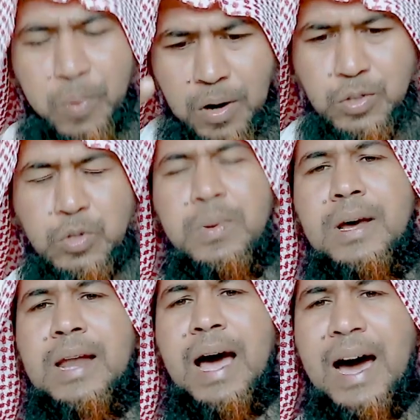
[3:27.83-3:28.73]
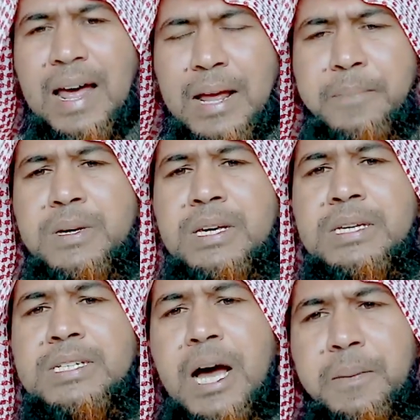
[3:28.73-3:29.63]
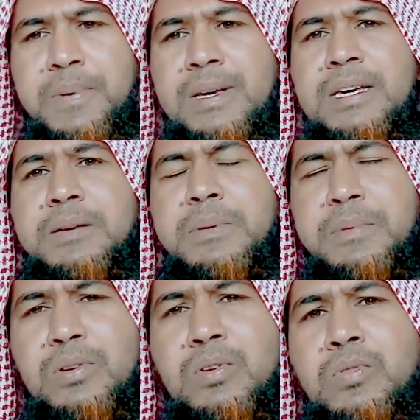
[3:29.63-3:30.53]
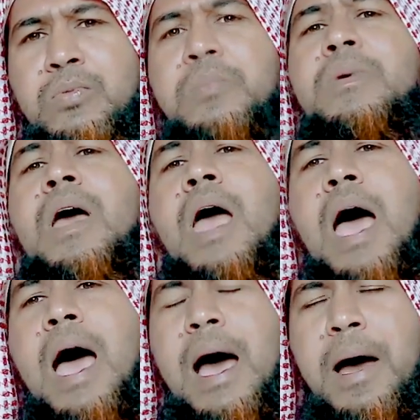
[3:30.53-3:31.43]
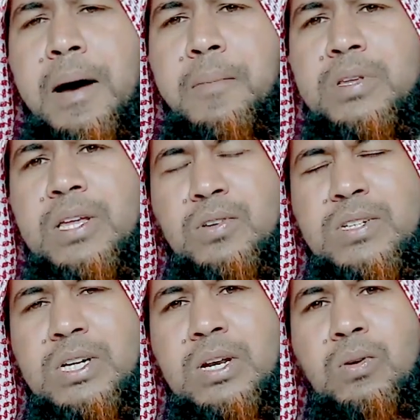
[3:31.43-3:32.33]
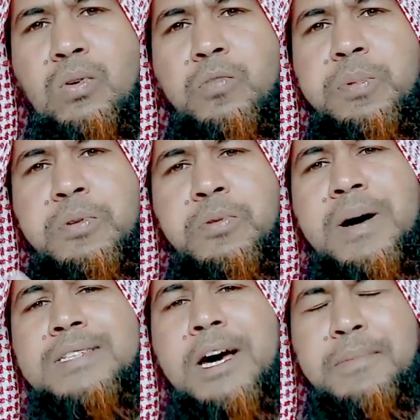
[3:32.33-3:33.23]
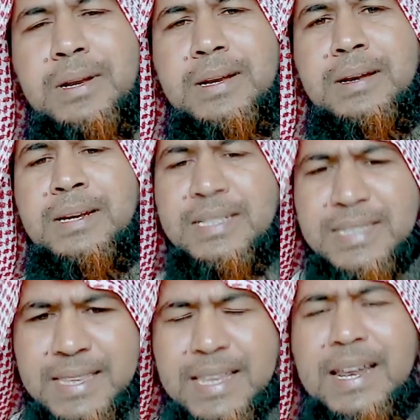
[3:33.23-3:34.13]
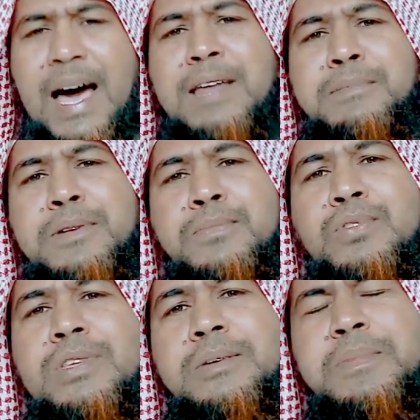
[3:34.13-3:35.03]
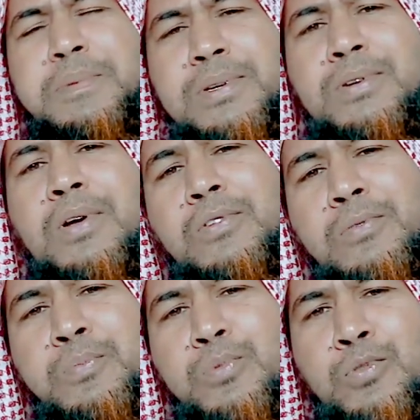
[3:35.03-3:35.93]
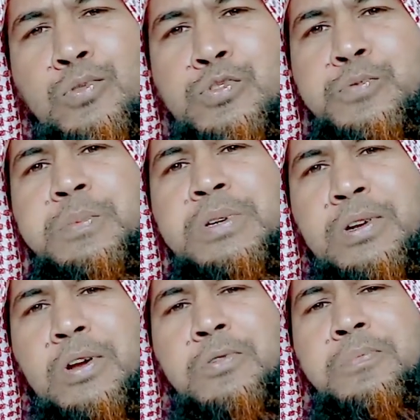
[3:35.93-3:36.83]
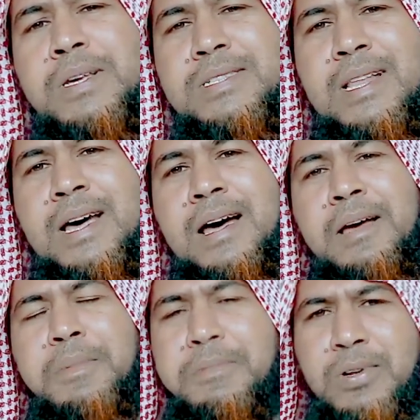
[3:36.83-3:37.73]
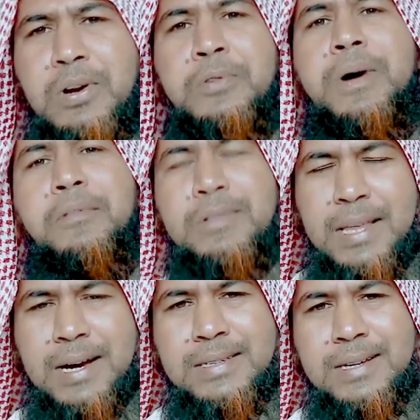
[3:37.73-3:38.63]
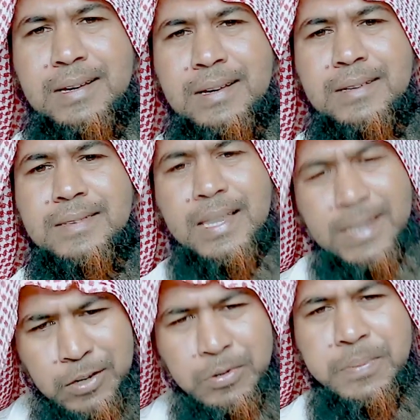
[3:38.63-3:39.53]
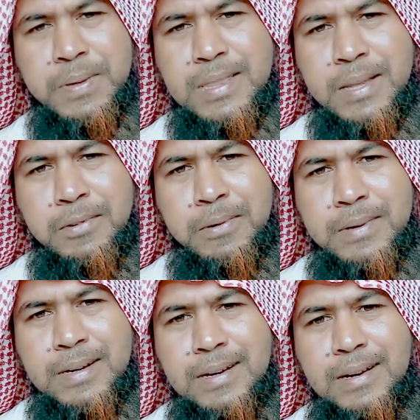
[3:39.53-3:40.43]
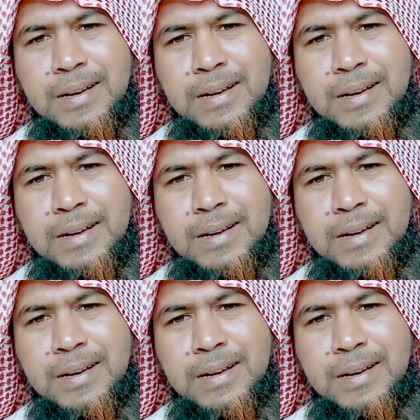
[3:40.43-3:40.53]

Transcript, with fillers: বর্তমান হানাফি সাপি বিভিন্ন মতাদর্শের লোক বিভিন্ন মাঝহাবের নিজেদের আলেমদের মধ্যে বিভিন্ন রকম বুঝ বিভিন্ন রকম মাসলা বিভিন্ন রকম আমল দেখা যায় তাদের কিন্তু ফিতনা বলবেন